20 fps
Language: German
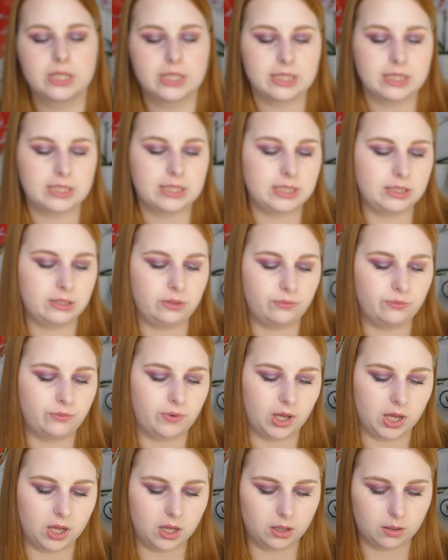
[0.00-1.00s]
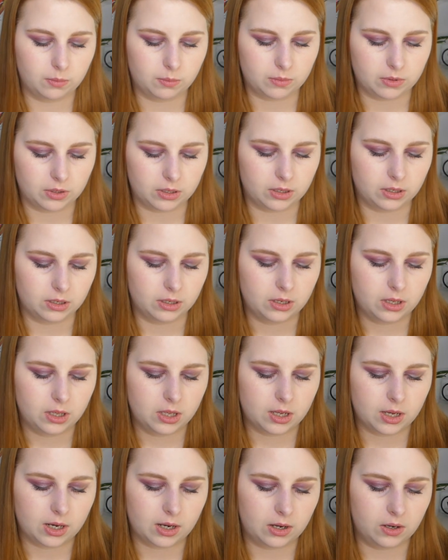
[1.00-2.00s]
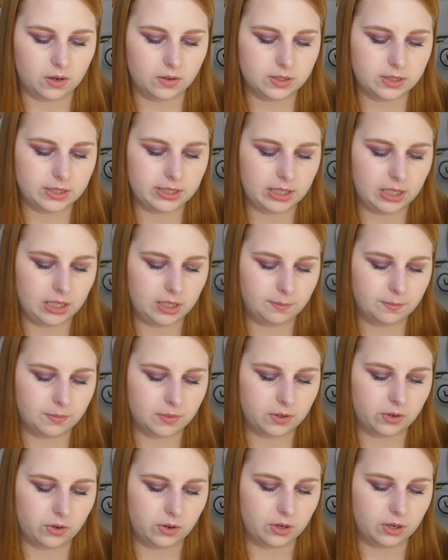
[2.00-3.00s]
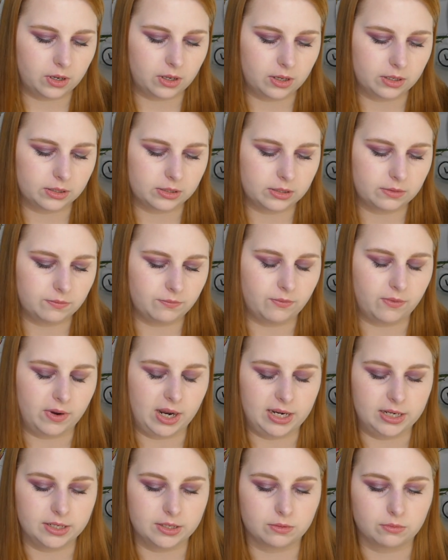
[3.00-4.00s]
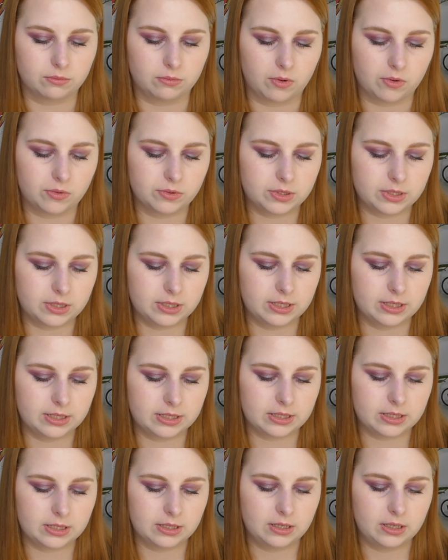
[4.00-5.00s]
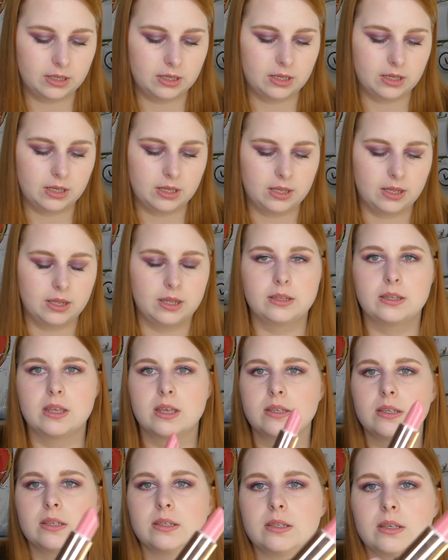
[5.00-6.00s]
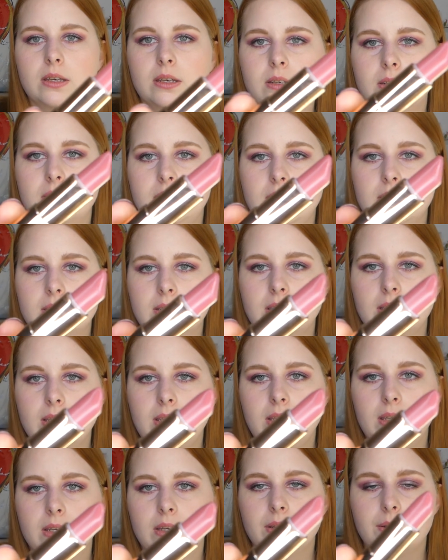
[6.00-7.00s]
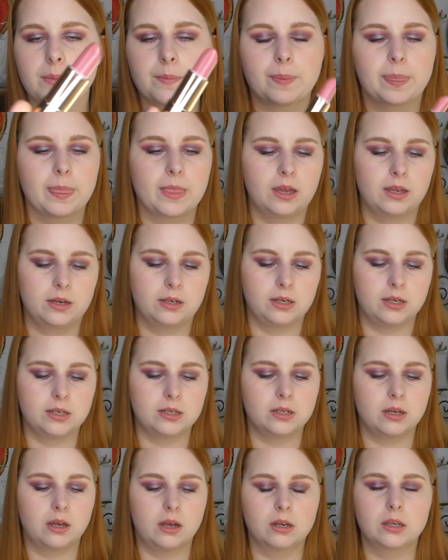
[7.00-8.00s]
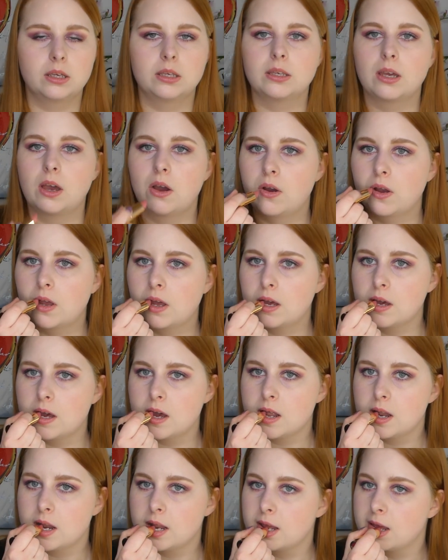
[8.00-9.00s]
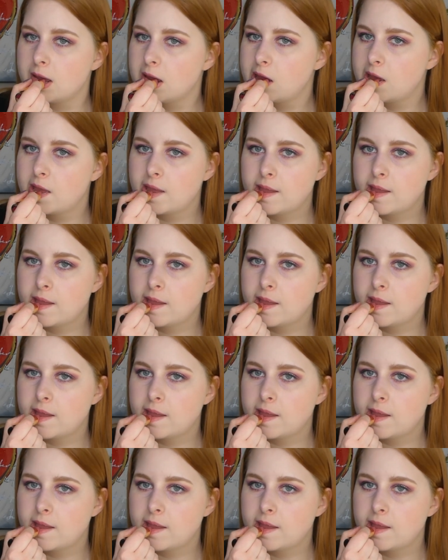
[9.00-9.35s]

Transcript: Das ist die Farbe Glossy Lip Color Wild Roses. Das ist dieser hier. Den trage ich auch gerade.